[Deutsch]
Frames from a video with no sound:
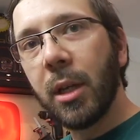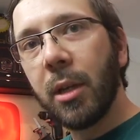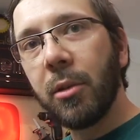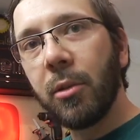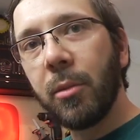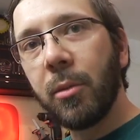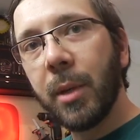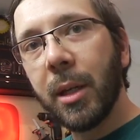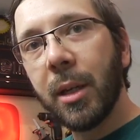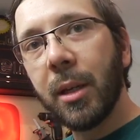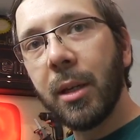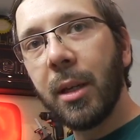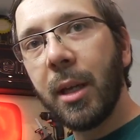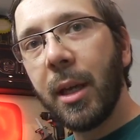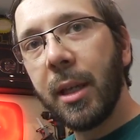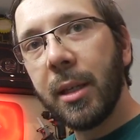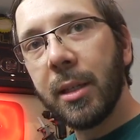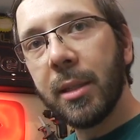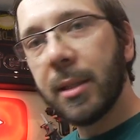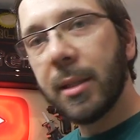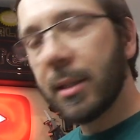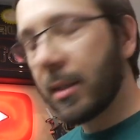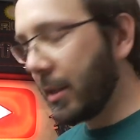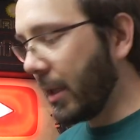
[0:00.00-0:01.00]
da nochmal ein
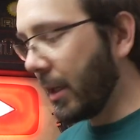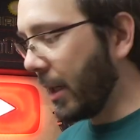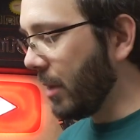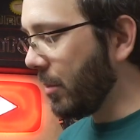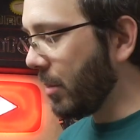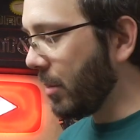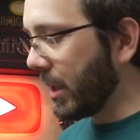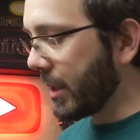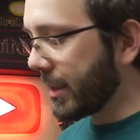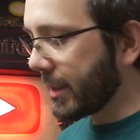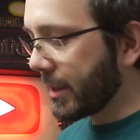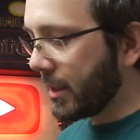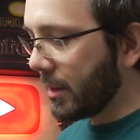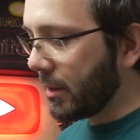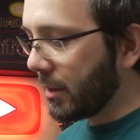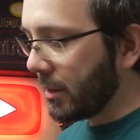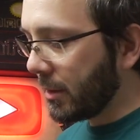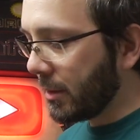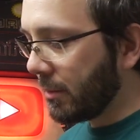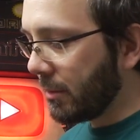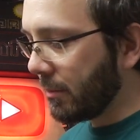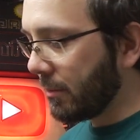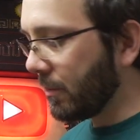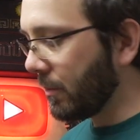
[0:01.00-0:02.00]
kleines Teil
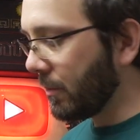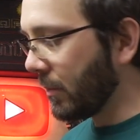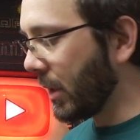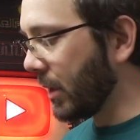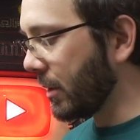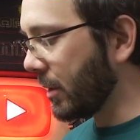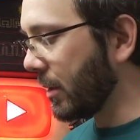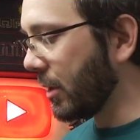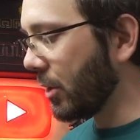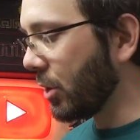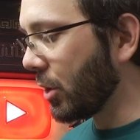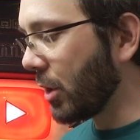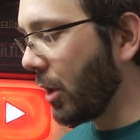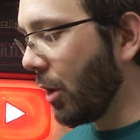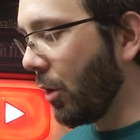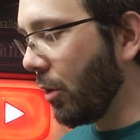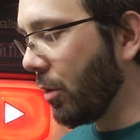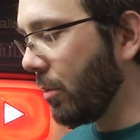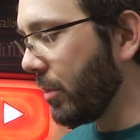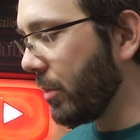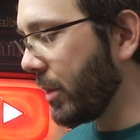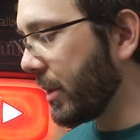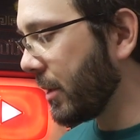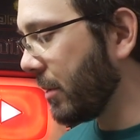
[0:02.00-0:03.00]
basteln, das den Schlauch
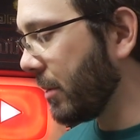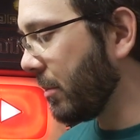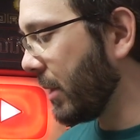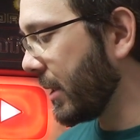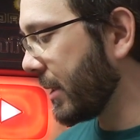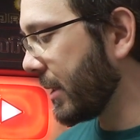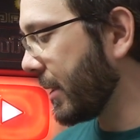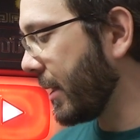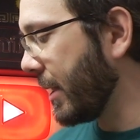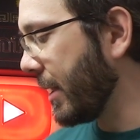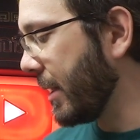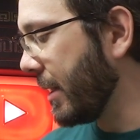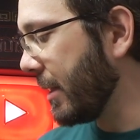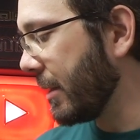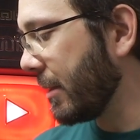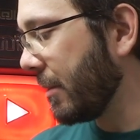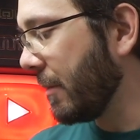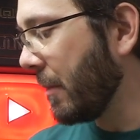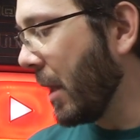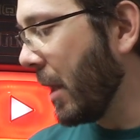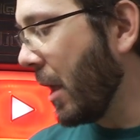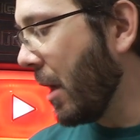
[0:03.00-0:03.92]
ein bisschen besser hält.